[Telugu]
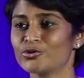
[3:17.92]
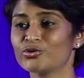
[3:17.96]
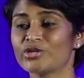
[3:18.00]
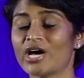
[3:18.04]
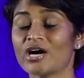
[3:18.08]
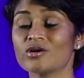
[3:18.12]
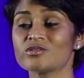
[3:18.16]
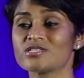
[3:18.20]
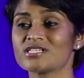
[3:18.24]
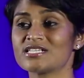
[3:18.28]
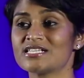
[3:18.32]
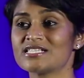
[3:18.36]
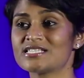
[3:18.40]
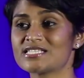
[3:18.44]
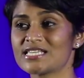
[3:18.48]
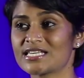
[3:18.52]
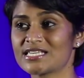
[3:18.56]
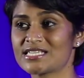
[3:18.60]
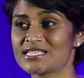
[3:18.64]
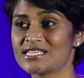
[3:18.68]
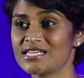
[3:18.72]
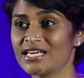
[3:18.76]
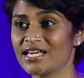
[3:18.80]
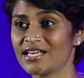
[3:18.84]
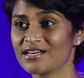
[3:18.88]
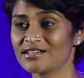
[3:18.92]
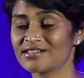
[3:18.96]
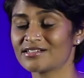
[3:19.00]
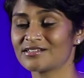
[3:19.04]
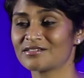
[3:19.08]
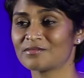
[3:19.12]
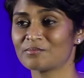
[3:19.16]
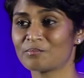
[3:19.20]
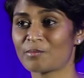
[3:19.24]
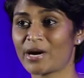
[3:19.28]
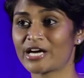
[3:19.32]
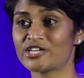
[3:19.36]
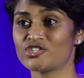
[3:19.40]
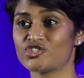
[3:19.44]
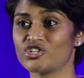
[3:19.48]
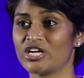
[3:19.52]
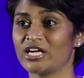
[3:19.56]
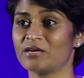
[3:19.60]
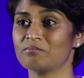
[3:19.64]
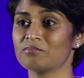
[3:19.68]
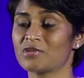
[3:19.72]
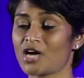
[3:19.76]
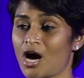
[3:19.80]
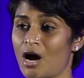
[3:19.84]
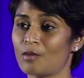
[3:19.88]
టూ థౌజండ్ అండ్ సిక్స్టీన్ మై
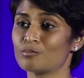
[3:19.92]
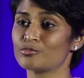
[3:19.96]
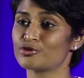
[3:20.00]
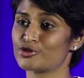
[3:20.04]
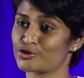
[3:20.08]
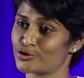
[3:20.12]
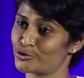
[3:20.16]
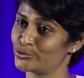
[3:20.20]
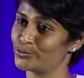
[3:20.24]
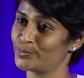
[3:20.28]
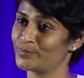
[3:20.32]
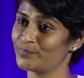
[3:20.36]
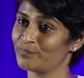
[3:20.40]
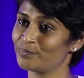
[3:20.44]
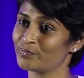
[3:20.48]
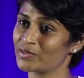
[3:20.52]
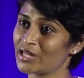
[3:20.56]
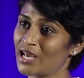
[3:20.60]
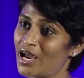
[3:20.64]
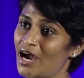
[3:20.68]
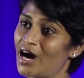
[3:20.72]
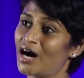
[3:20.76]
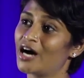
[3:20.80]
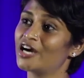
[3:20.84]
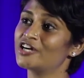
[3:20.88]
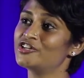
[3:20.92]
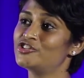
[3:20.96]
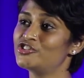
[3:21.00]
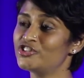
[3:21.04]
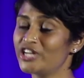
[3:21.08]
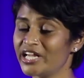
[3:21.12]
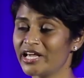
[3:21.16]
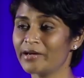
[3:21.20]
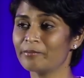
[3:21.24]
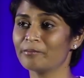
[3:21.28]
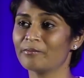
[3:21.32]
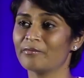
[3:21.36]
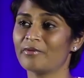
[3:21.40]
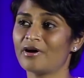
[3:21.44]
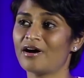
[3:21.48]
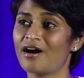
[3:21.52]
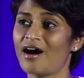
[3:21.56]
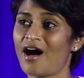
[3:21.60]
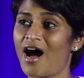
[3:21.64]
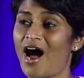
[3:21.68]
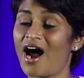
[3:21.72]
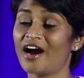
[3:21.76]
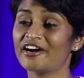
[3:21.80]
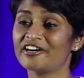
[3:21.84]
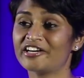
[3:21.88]
డ్రీమ్ కమ్ ట్రూ అ డ్రీమ్
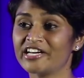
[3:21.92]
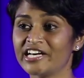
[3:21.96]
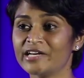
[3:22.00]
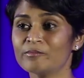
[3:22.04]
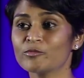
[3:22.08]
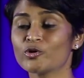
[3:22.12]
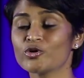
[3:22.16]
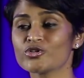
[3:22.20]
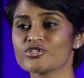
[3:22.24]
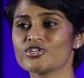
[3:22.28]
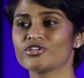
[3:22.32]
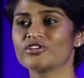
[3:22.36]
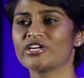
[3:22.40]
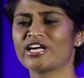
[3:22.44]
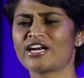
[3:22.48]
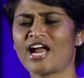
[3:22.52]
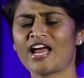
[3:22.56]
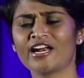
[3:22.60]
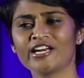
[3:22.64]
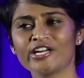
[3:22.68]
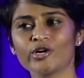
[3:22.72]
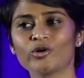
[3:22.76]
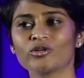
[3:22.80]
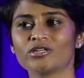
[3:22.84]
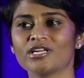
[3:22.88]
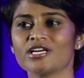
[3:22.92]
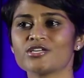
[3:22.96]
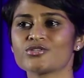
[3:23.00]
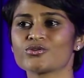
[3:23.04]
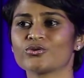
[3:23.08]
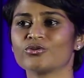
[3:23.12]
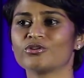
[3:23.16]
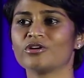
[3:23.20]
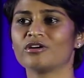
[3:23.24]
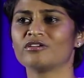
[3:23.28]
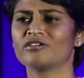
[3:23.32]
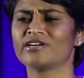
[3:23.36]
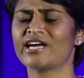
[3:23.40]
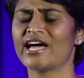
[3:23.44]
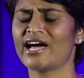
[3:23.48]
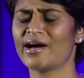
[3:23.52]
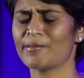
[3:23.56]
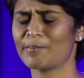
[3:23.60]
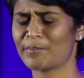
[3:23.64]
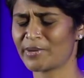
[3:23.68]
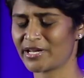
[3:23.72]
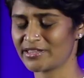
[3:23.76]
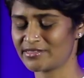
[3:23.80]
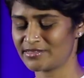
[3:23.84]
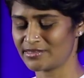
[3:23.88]
ఆ డ్రీమ్ కోసం నేను అన్నీ వదిలేసుకున్నాను
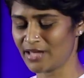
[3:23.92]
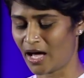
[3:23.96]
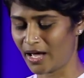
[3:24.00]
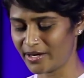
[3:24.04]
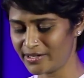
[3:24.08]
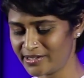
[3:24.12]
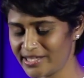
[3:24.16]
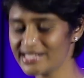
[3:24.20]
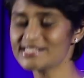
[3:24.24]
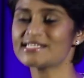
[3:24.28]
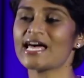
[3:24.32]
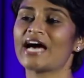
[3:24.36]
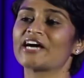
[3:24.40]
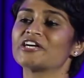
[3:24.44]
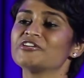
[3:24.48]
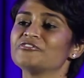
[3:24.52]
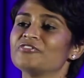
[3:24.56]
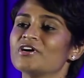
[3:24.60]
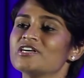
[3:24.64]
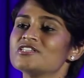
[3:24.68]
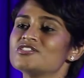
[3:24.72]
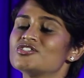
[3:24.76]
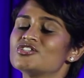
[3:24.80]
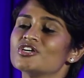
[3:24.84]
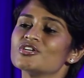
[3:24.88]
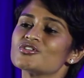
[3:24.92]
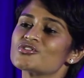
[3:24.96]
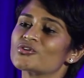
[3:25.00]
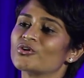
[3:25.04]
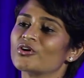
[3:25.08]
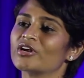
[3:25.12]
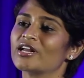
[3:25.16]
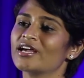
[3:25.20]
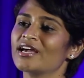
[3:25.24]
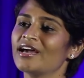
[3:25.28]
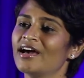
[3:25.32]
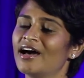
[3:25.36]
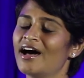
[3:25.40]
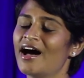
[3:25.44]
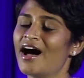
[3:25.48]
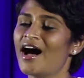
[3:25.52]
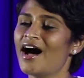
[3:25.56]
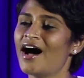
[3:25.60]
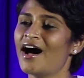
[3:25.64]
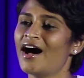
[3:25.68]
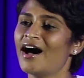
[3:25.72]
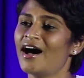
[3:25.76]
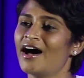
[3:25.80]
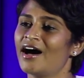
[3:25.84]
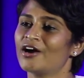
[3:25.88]
ప్ర అన్నీ సాక్రిఫైస్ చేసుకొని
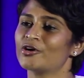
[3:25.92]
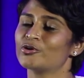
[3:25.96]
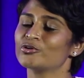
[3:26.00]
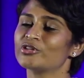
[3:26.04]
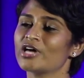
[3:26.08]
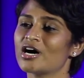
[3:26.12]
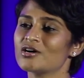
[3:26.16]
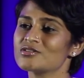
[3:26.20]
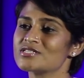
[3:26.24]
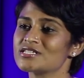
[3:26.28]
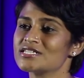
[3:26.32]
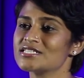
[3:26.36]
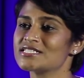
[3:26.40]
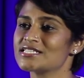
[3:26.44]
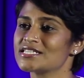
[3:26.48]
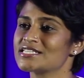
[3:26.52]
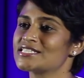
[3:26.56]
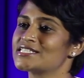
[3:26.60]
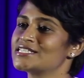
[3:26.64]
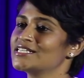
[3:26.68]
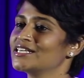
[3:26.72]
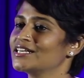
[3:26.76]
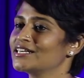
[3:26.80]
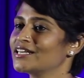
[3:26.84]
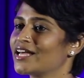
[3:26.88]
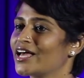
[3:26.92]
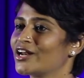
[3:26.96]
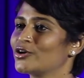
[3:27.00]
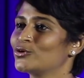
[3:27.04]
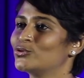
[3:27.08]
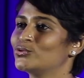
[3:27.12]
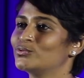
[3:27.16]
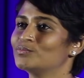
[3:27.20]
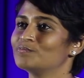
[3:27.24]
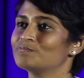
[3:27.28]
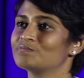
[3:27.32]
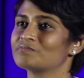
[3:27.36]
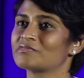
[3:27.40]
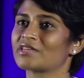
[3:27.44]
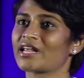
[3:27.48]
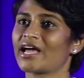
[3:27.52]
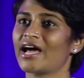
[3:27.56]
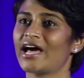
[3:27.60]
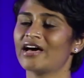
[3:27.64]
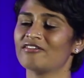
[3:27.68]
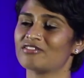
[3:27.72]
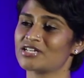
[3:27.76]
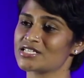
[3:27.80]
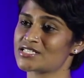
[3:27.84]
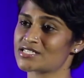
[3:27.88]
టూ థౌజండ్ అండ్ సిక్స్టీన్ నేను
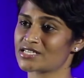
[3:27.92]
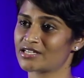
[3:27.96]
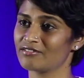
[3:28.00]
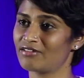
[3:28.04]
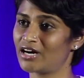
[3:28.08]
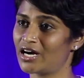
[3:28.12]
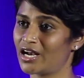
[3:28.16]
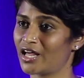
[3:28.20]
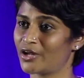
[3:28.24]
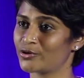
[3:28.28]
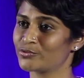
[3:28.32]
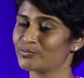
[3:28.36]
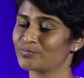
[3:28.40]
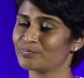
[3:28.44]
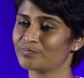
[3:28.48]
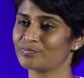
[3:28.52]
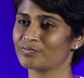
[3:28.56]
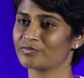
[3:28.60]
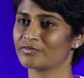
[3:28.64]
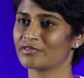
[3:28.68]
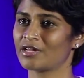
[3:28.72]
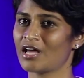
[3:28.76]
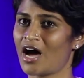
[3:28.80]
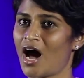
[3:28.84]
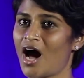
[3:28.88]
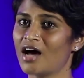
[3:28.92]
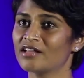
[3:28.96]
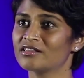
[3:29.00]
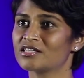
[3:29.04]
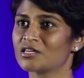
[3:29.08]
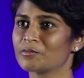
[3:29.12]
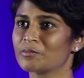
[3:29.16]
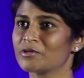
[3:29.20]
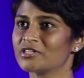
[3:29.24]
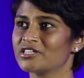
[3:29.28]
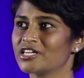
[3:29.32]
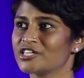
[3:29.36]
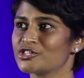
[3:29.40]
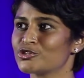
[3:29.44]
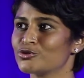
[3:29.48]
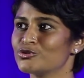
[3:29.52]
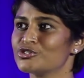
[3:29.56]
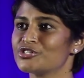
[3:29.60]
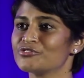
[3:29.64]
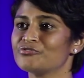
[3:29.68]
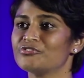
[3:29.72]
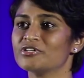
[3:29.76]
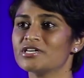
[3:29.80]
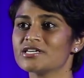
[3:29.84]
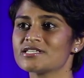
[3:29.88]
ఎవరెస్ట్కి వెళ్ళాను ఆంధ్రప్రదేశ్
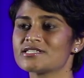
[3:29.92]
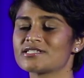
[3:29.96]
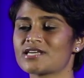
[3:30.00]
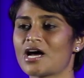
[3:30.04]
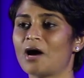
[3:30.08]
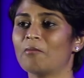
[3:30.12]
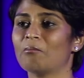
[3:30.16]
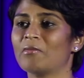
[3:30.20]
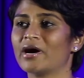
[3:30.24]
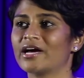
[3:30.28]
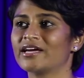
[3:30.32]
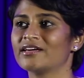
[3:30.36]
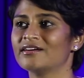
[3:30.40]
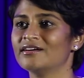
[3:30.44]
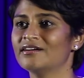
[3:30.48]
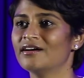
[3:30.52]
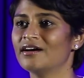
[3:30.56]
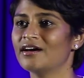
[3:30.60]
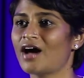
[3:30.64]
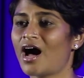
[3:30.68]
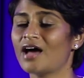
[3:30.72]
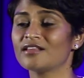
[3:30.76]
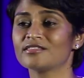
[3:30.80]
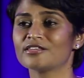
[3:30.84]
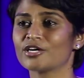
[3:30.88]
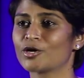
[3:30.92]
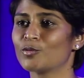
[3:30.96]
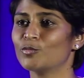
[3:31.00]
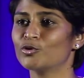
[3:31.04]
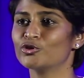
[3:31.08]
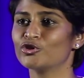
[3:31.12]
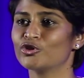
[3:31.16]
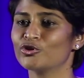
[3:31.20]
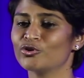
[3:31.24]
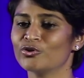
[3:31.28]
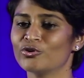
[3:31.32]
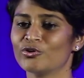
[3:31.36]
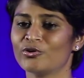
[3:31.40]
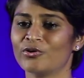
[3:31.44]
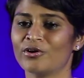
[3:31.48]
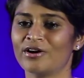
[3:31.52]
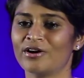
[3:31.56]
నుంచి ఫస్ట్ అమ్మాయి అంతకుముందు